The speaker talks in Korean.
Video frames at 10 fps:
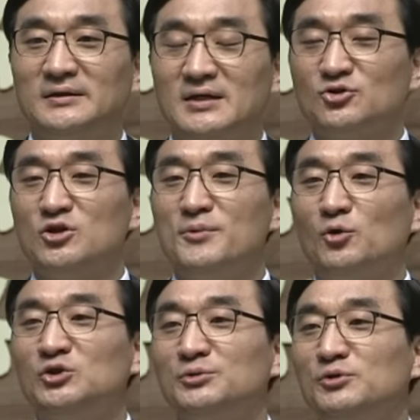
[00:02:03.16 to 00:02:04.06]
예수님의
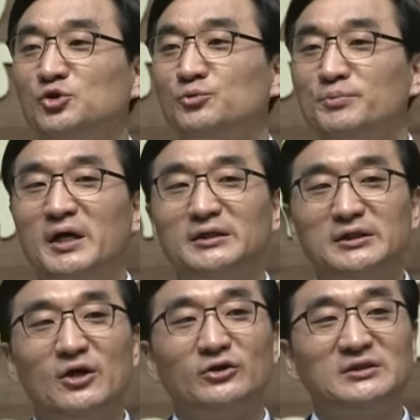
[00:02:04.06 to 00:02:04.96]
오심을
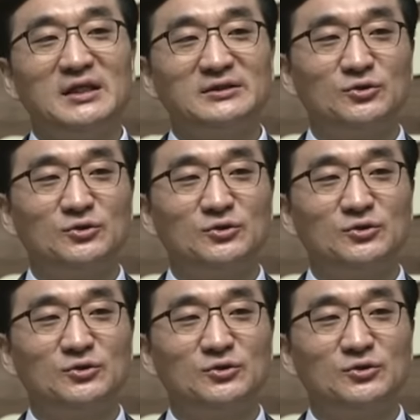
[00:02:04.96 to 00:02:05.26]
준비하는 역사